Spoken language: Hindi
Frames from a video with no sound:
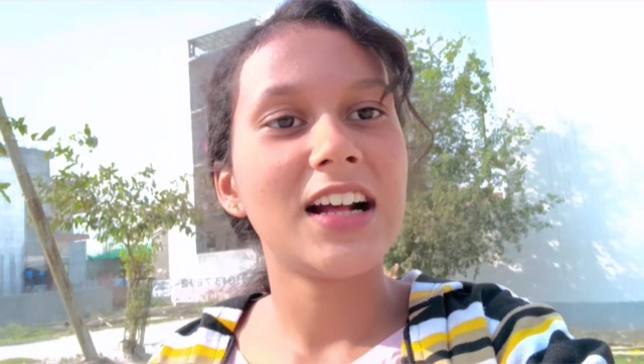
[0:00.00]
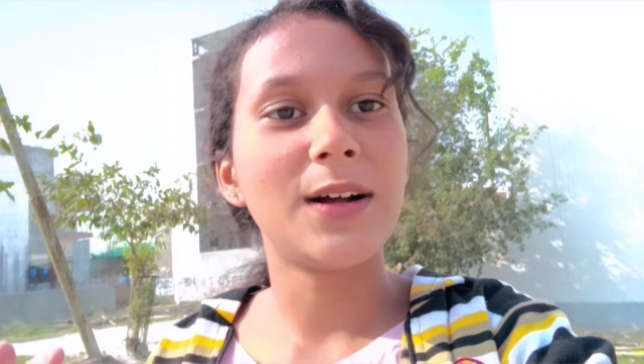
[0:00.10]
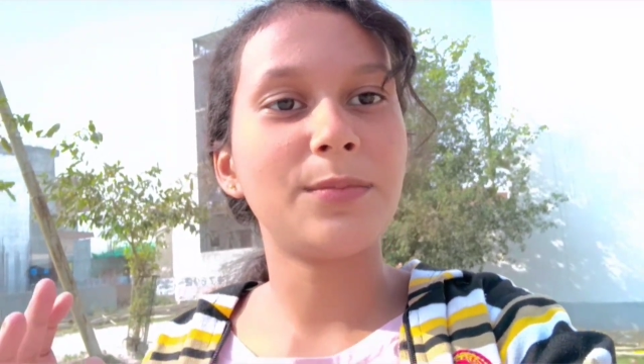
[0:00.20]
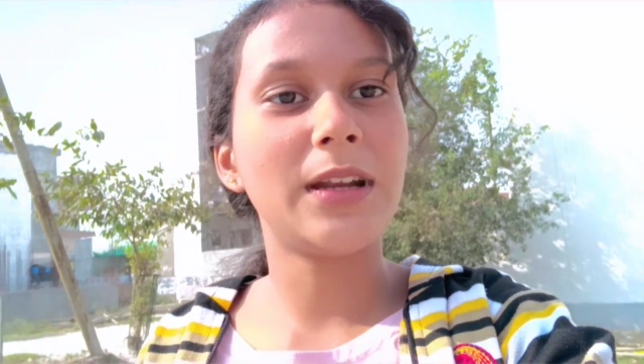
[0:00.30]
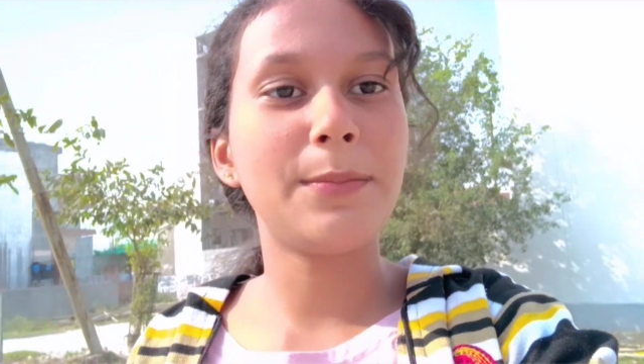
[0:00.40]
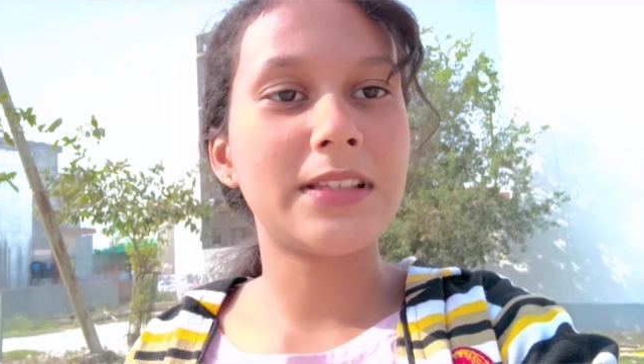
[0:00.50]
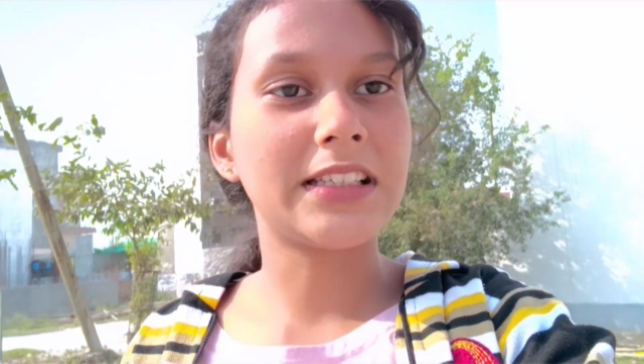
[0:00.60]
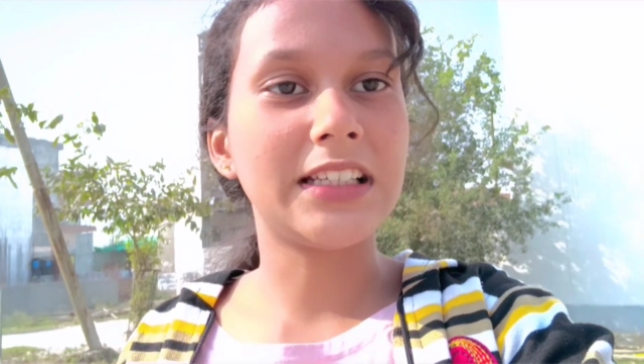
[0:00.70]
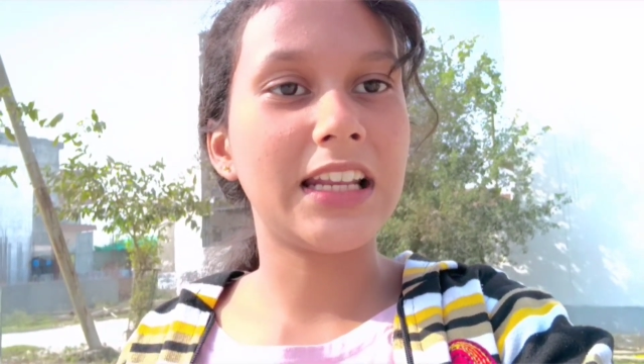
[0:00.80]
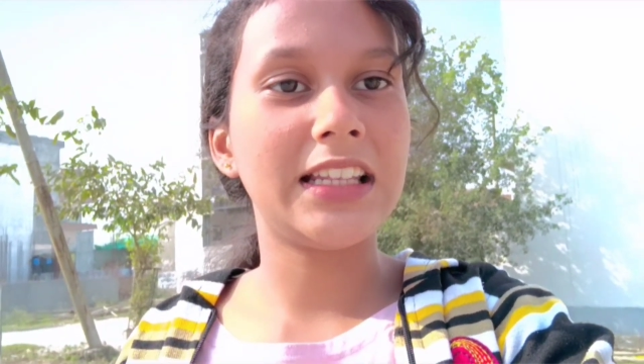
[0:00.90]
हमने
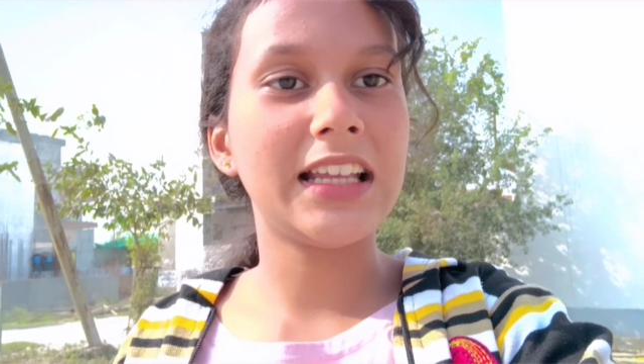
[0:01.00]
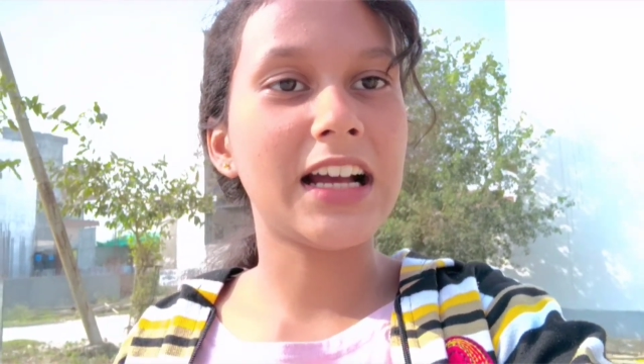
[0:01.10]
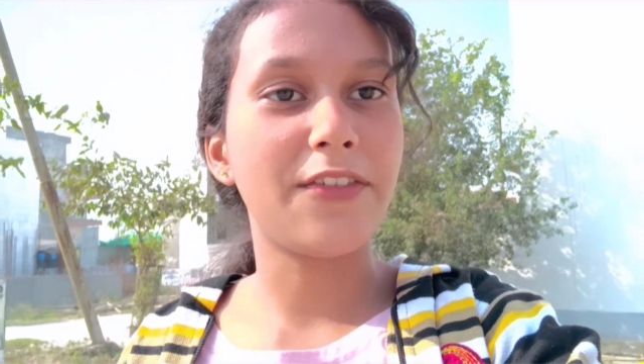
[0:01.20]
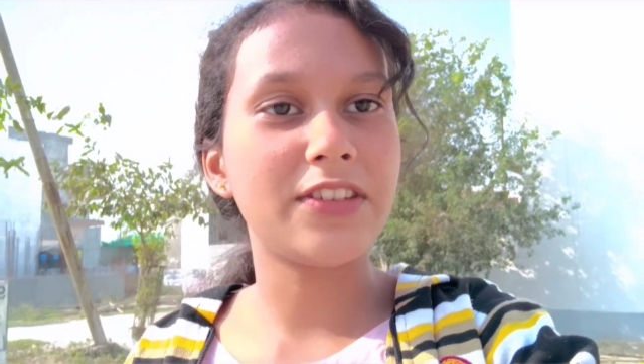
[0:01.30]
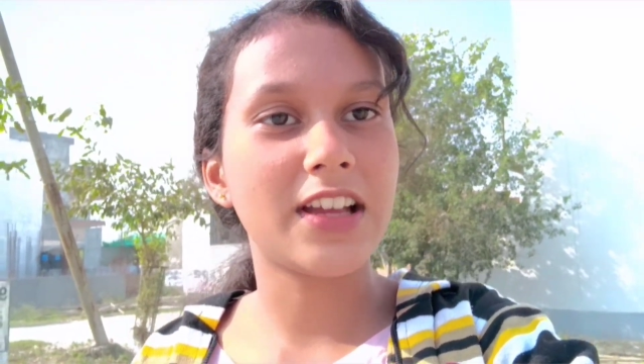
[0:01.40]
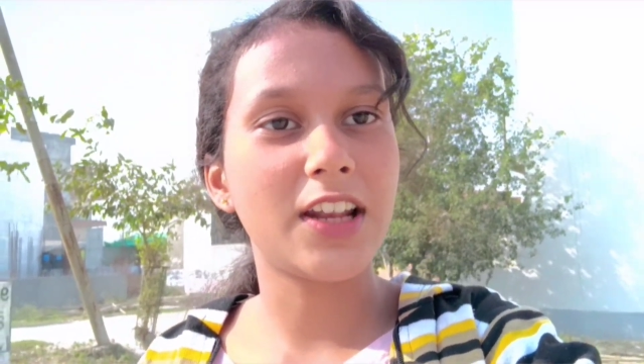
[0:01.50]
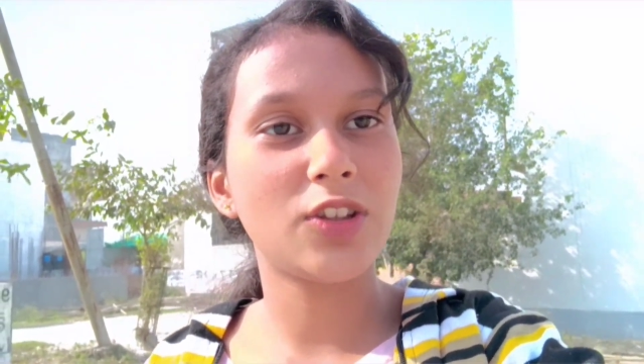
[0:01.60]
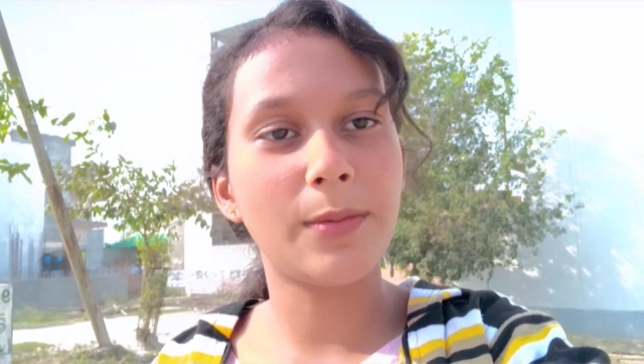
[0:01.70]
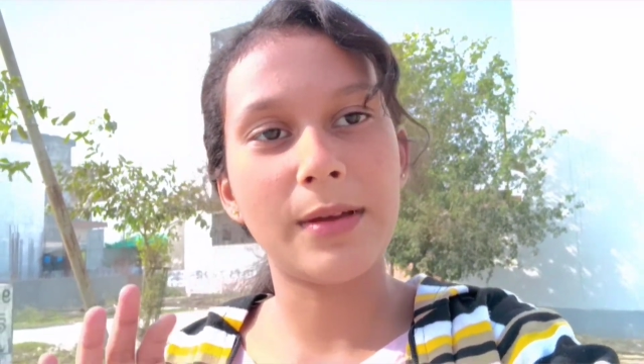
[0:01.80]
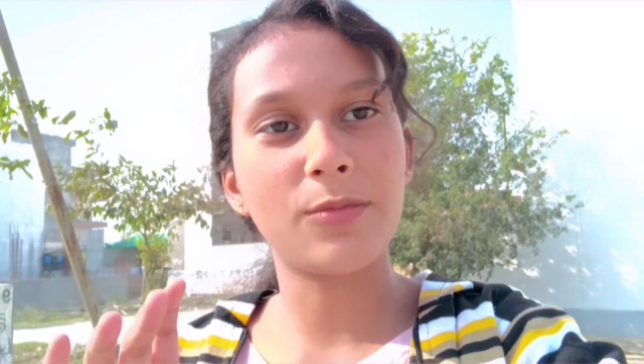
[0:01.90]
बिस्किट खरीद लिए काफ़ी सारे
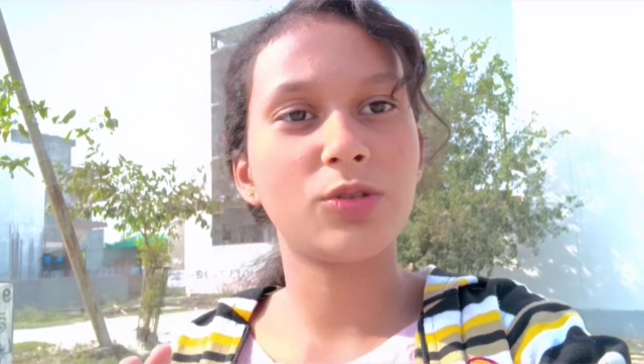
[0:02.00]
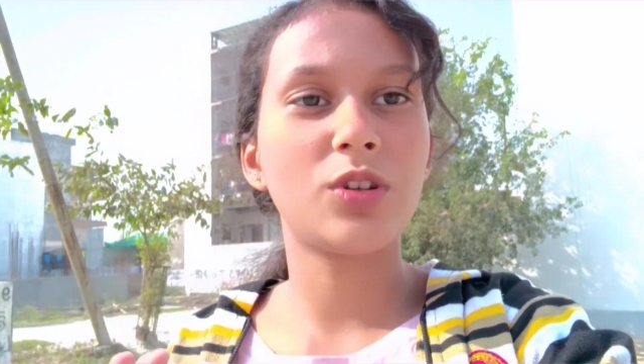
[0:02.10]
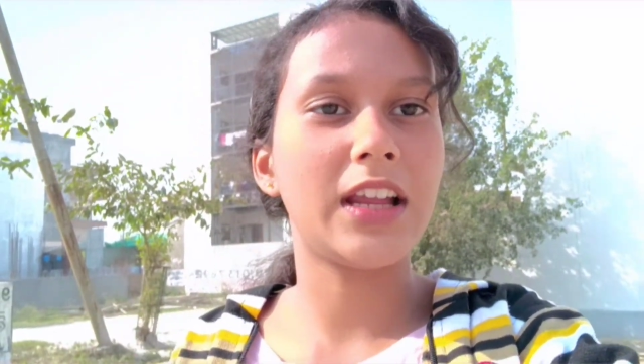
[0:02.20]
तो अभी हम उनको